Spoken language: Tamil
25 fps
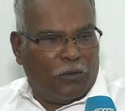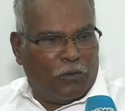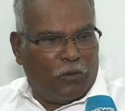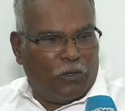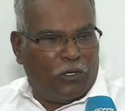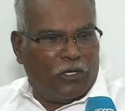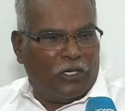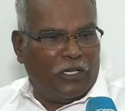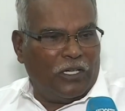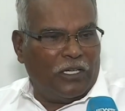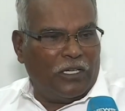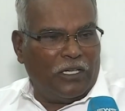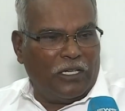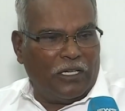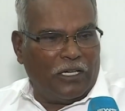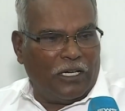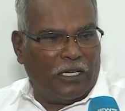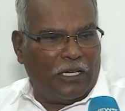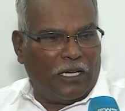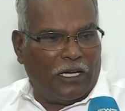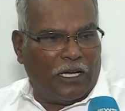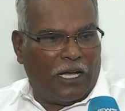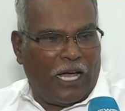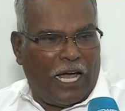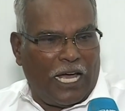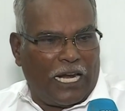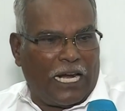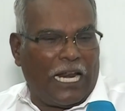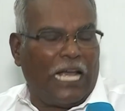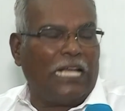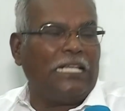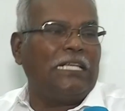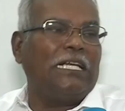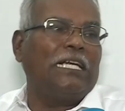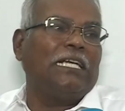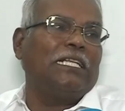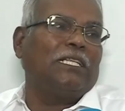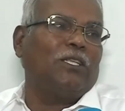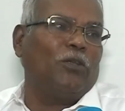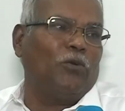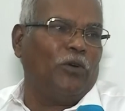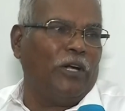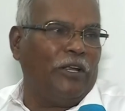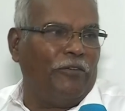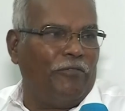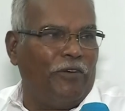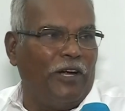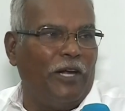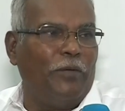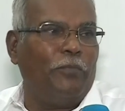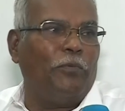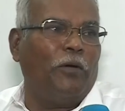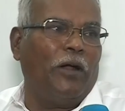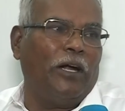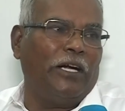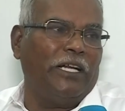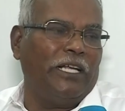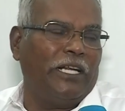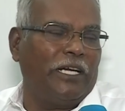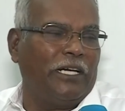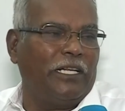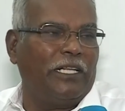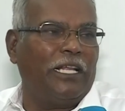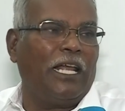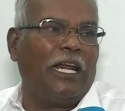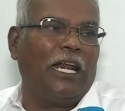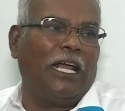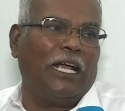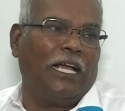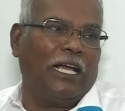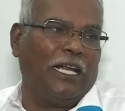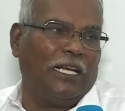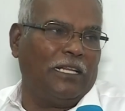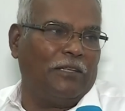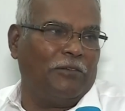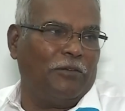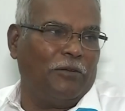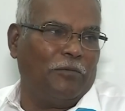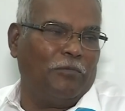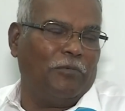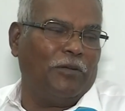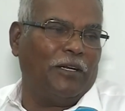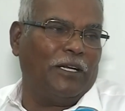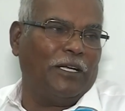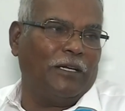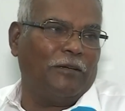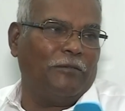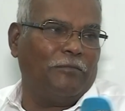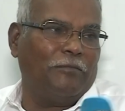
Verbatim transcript: ஒரு அராஜகத்தினுடைய வெளிப்பாடு என்று தான் நான் கருத விரும்புகிறேன்